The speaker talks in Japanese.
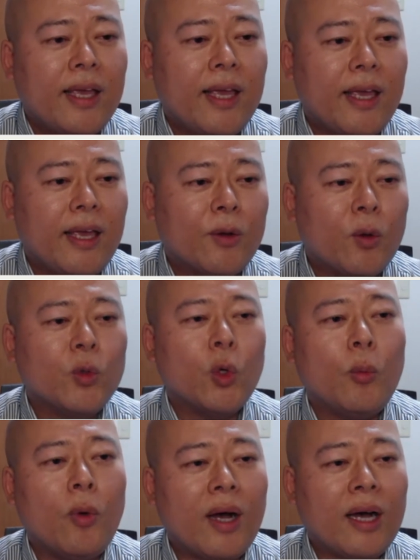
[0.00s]
えー、行
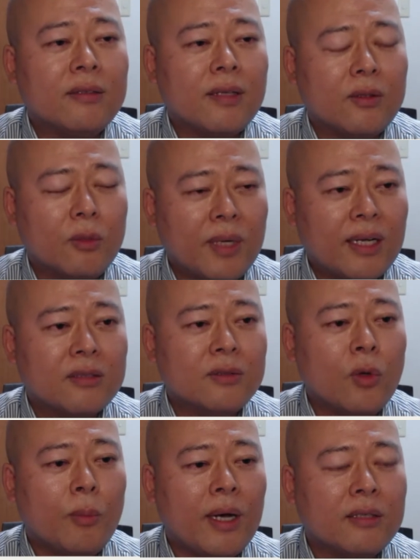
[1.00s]
動もあるかと、
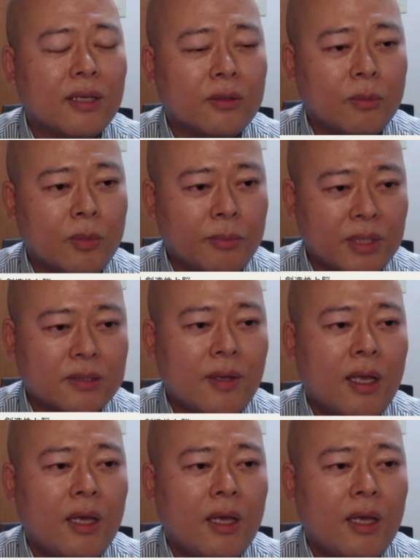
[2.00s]
活動もあるかと思います。